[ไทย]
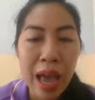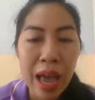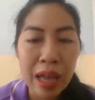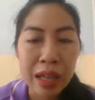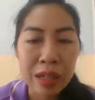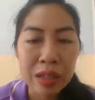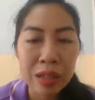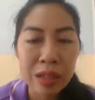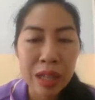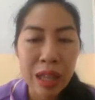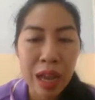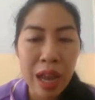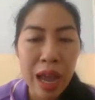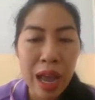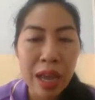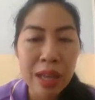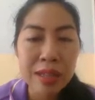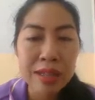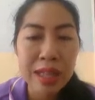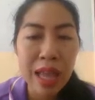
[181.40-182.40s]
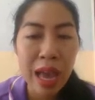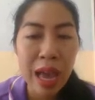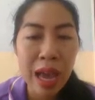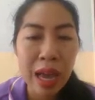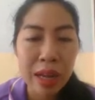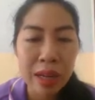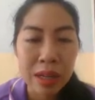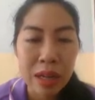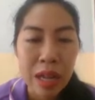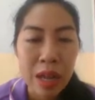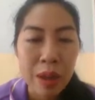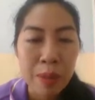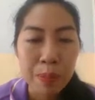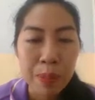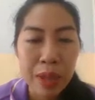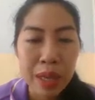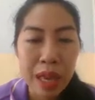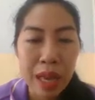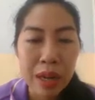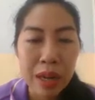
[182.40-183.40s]
สตร์นะคะศาสตร์ เป
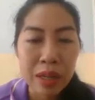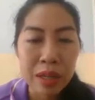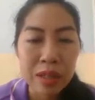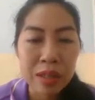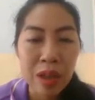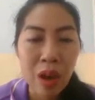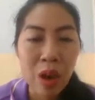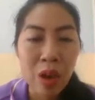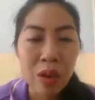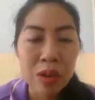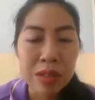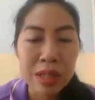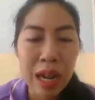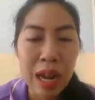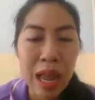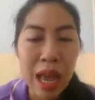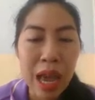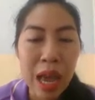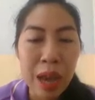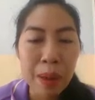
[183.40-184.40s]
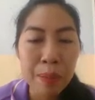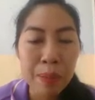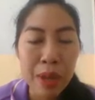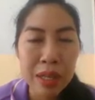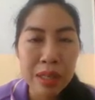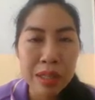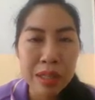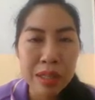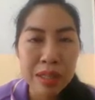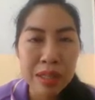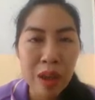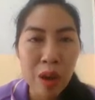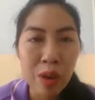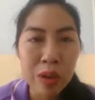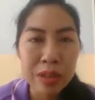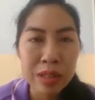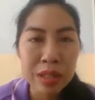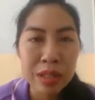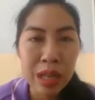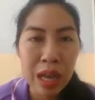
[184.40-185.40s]
ลี่ยนสอสลาเป็นสอ
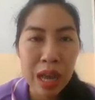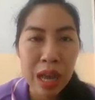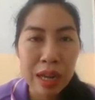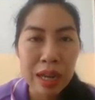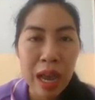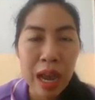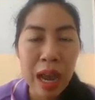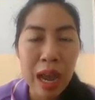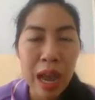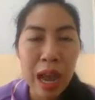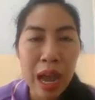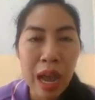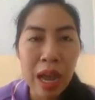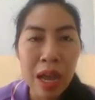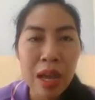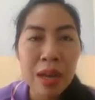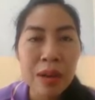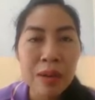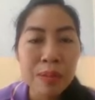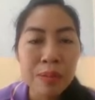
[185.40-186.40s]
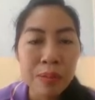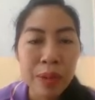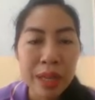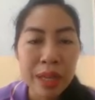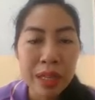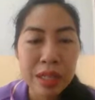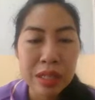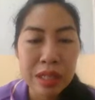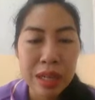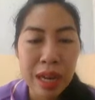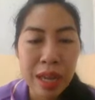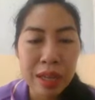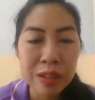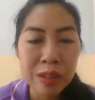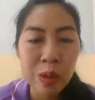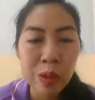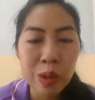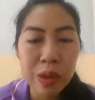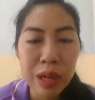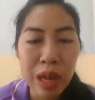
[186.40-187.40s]
เสือนะคะ พยัญชนะ
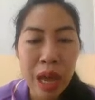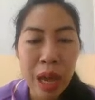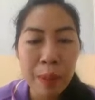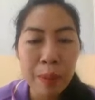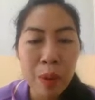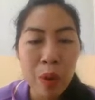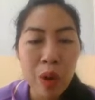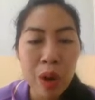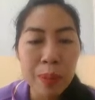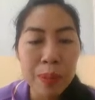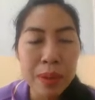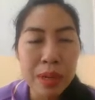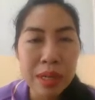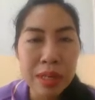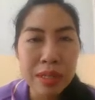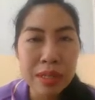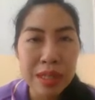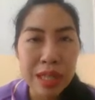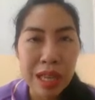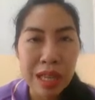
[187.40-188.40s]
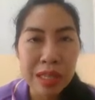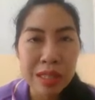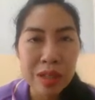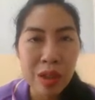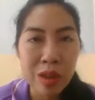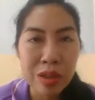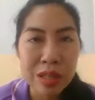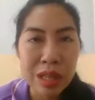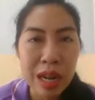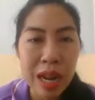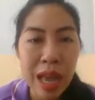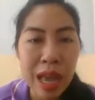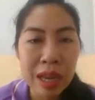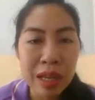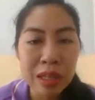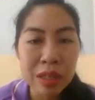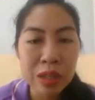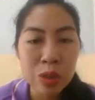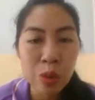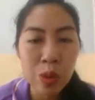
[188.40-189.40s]
ต้นนะเพราะว่าพื้นเสียงสอสลา
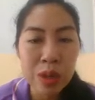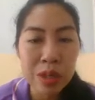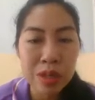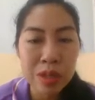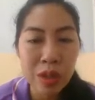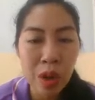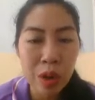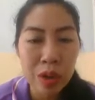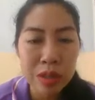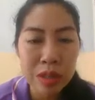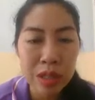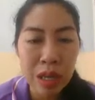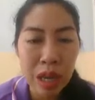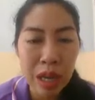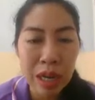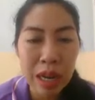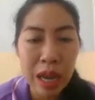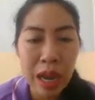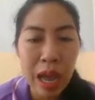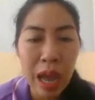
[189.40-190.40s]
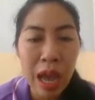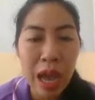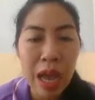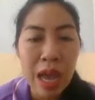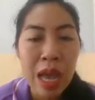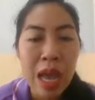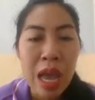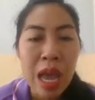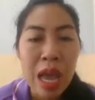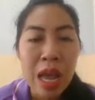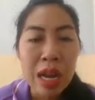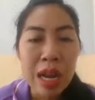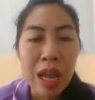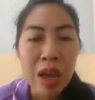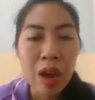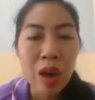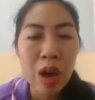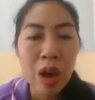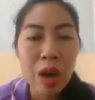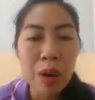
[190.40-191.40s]
คือตัวสอเสือนะคะ แล้ว
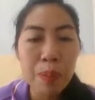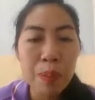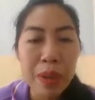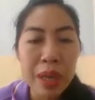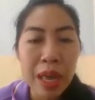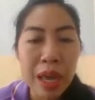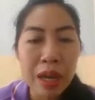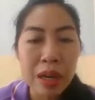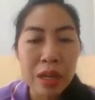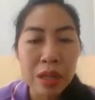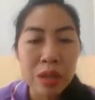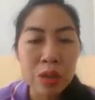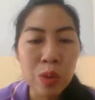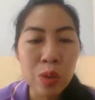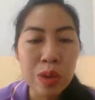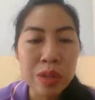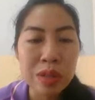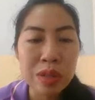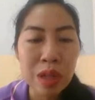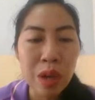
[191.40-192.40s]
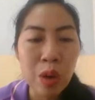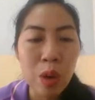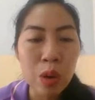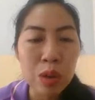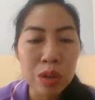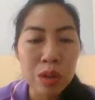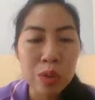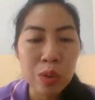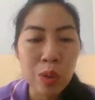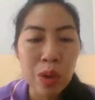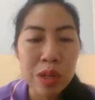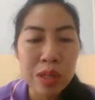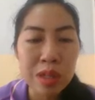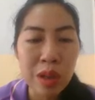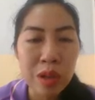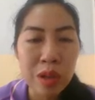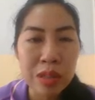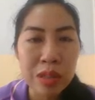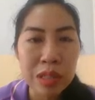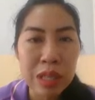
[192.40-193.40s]
ก็เปลี่ยนตัวสะกดตัวสอ
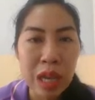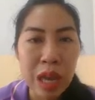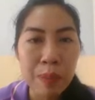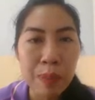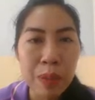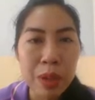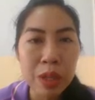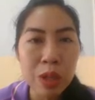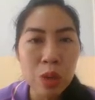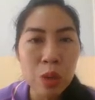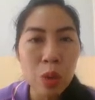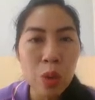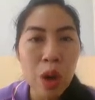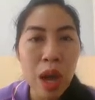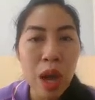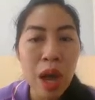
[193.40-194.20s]
เสือเป็นตัว